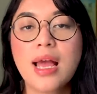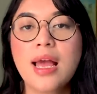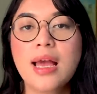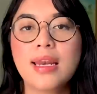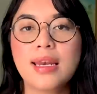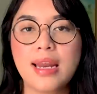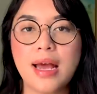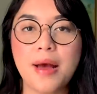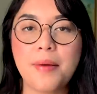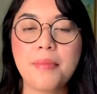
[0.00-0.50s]

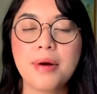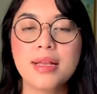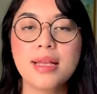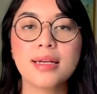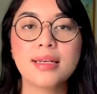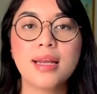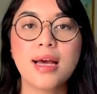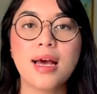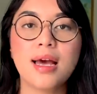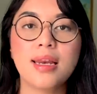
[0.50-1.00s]
Nah,
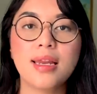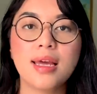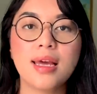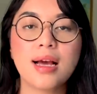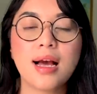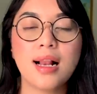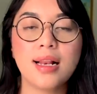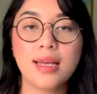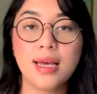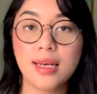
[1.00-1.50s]
banyak dari
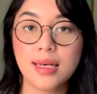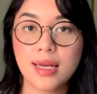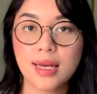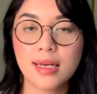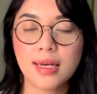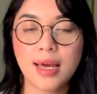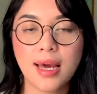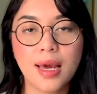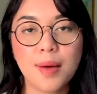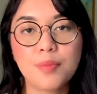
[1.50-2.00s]
kalian
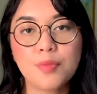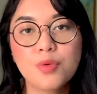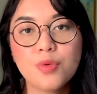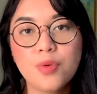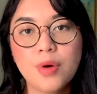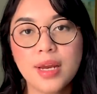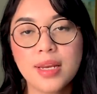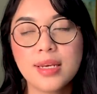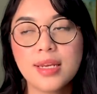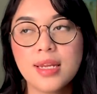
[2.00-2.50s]
yang
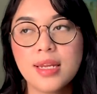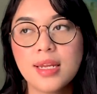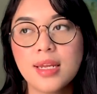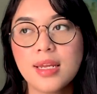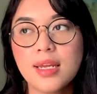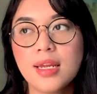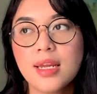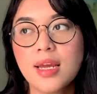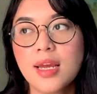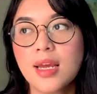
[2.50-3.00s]
DM gue di
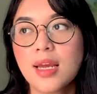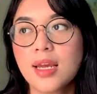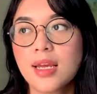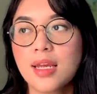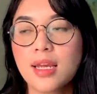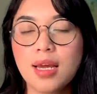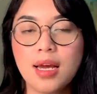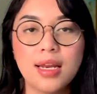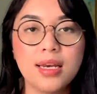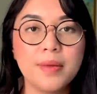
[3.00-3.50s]

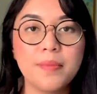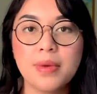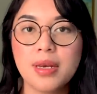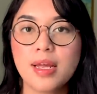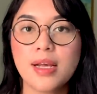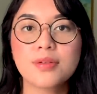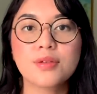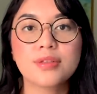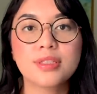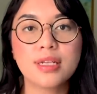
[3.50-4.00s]
ya di
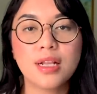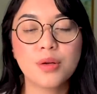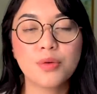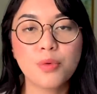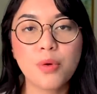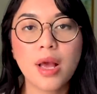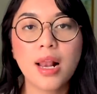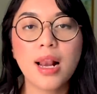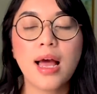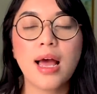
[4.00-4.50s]
media sosial
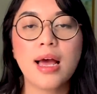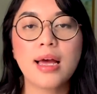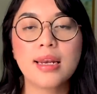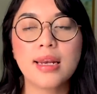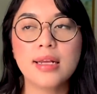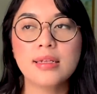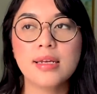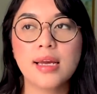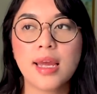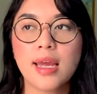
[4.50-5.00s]
gue lah
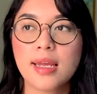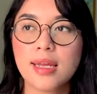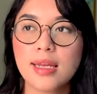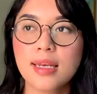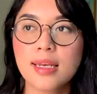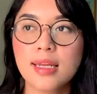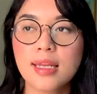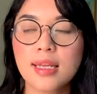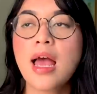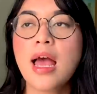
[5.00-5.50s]
nanya kayak
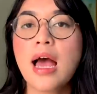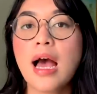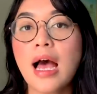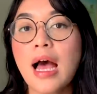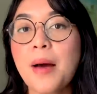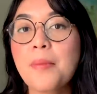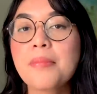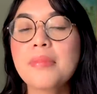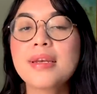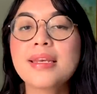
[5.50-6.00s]
gini
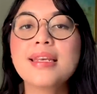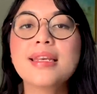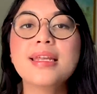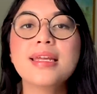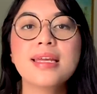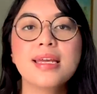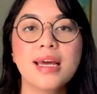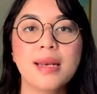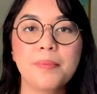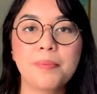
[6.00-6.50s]
kak
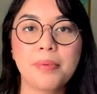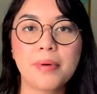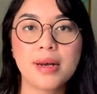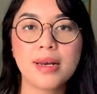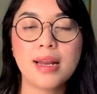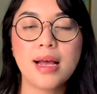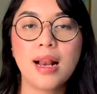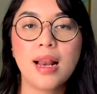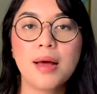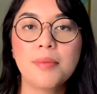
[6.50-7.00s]
mendingan
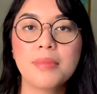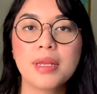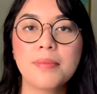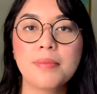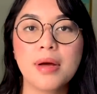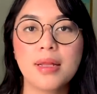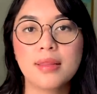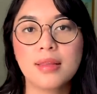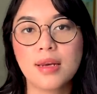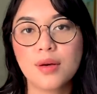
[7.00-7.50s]
perdalamin
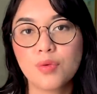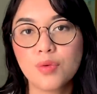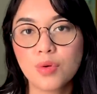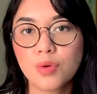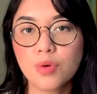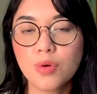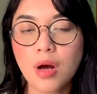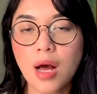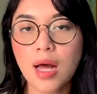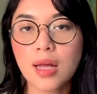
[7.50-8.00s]
materi
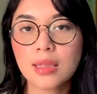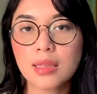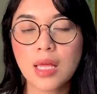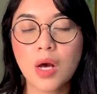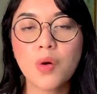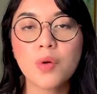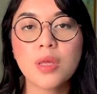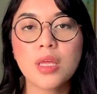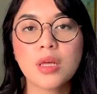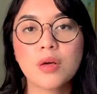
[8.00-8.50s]
dulu
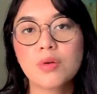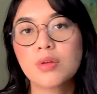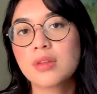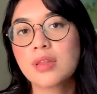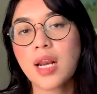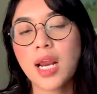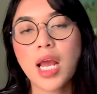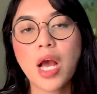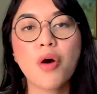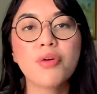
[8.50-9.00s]
atau ikut
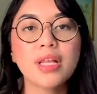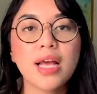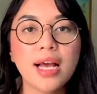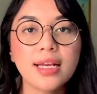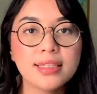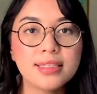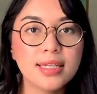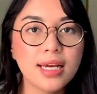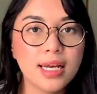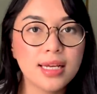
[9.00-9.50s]
tryout
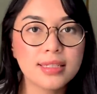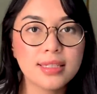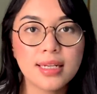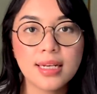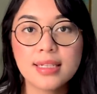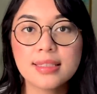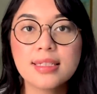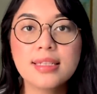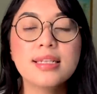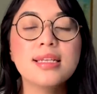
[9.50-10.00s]
aja
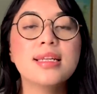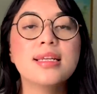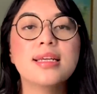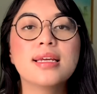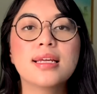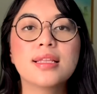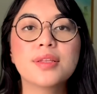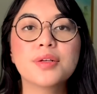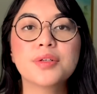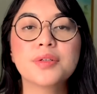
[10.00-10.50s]
sana
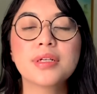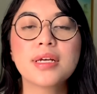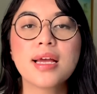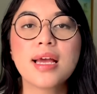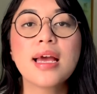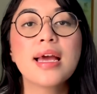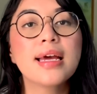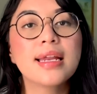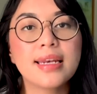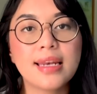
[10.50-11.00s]
sini gitu
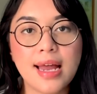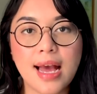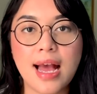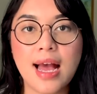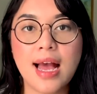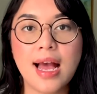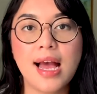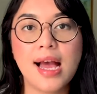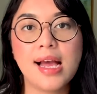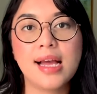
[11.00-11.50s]

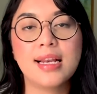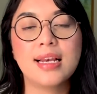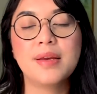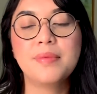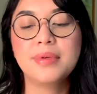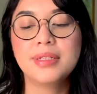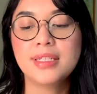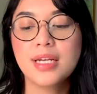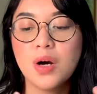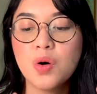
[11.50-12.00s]
nah
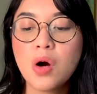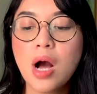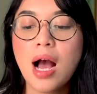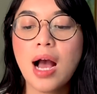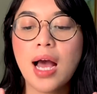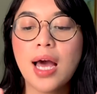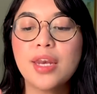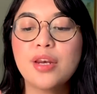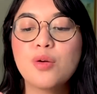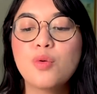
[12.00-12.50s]
lebih jauh
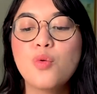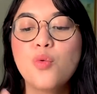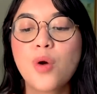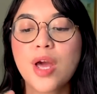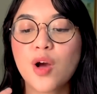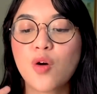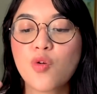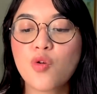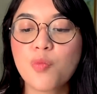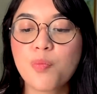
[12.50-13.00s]
akan
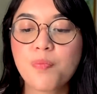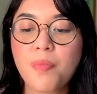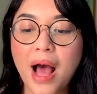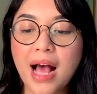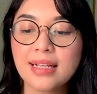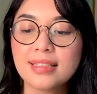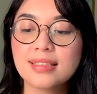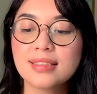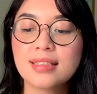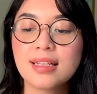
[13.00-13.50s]
gue
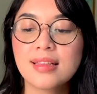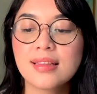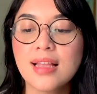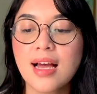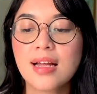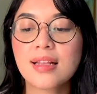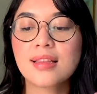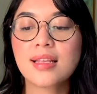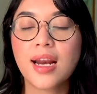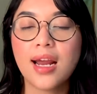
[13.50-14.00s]
kupas
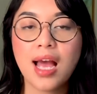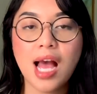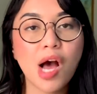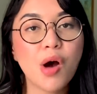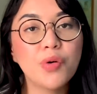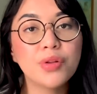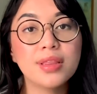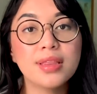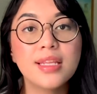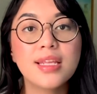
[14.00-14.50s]
tentang
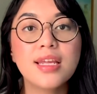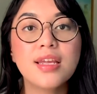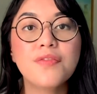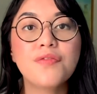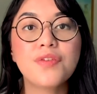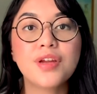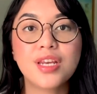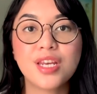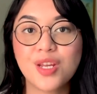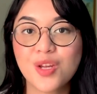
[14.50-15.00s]
tryout di
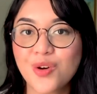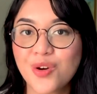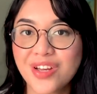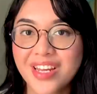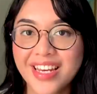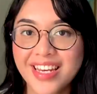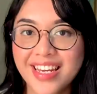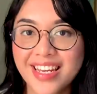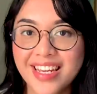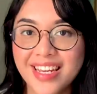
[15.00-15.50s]
video
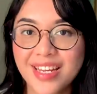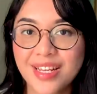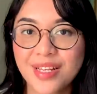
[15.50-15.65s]
ini